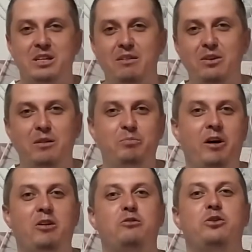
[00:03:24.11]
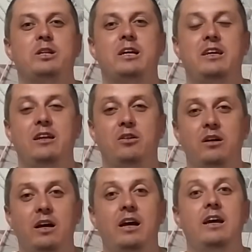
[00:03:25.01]
Завел, пару фоток
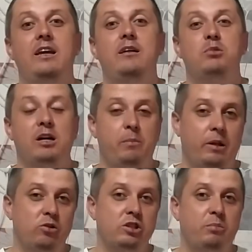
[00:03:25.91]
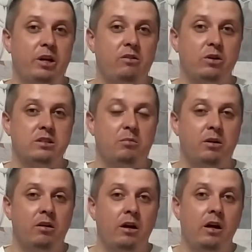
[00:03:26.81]
кинул и благополучно про него
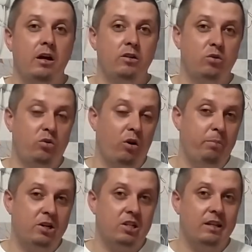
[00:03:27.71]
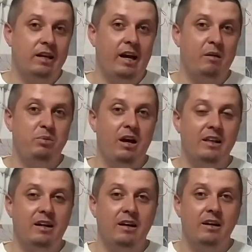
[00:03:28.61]
забыл. Ну, коль пошла такая
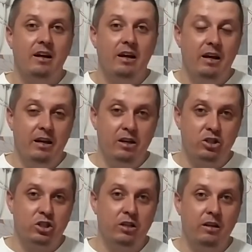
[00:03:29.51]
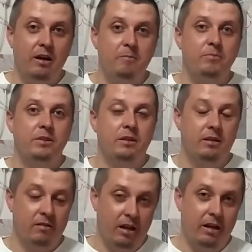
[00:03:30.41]
пьянка, решил я
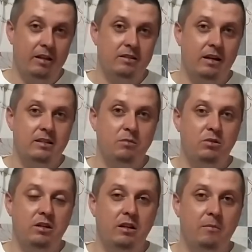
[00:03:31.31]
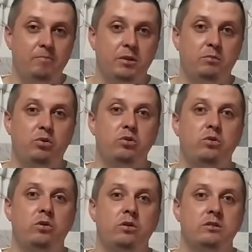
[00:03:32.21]
заняться этим делом.
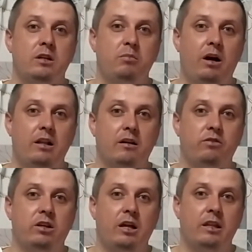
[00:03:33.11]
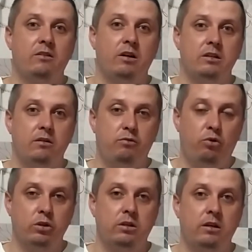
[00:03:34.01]
Буду с рыбалок выкладывать
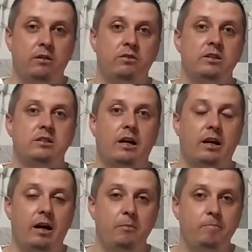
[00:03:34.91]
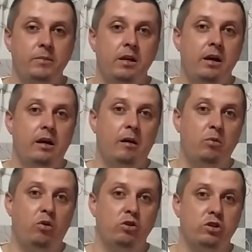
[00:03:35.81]
фотки в Инстаграм.
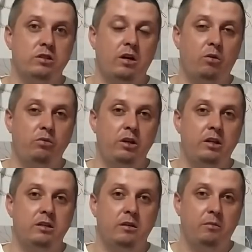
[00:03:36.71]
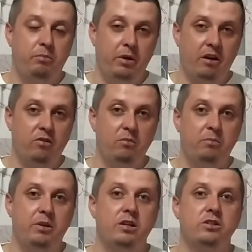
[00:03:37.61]
Кому хочется увидеть
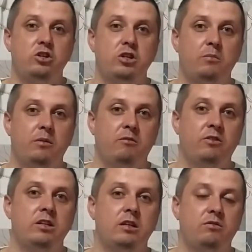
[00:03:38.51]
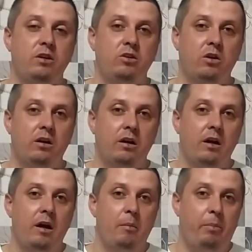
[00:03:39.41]
первым, прежде чем выйдет видео,
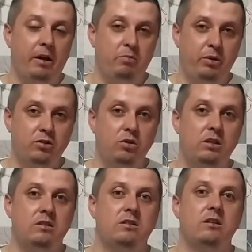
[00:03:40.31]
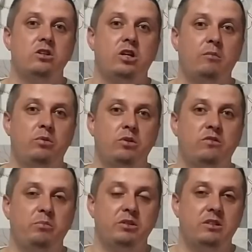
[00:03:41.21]
подписывайтесь, ссылочка
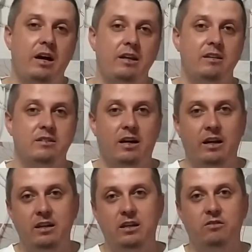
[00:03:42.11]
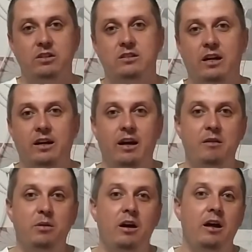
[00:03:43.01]
будет в описании. Заходите в
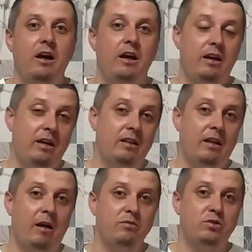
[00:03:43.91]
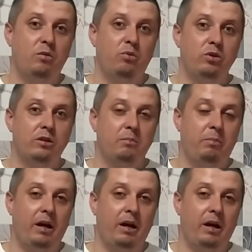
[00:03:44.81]
Инстаграм и там все будет.